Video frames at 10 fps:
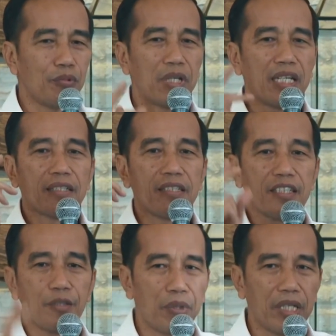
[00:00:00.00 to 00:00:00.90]
budaya
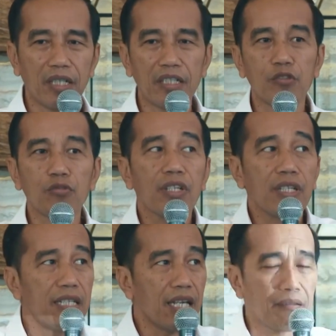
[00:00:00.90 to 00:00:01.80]
disiplin, dan itu
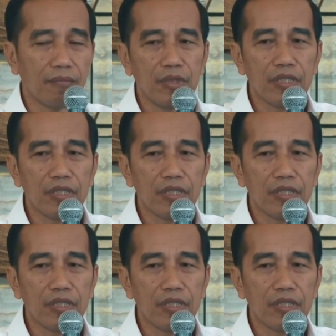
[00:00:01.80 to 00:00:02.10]
terlihat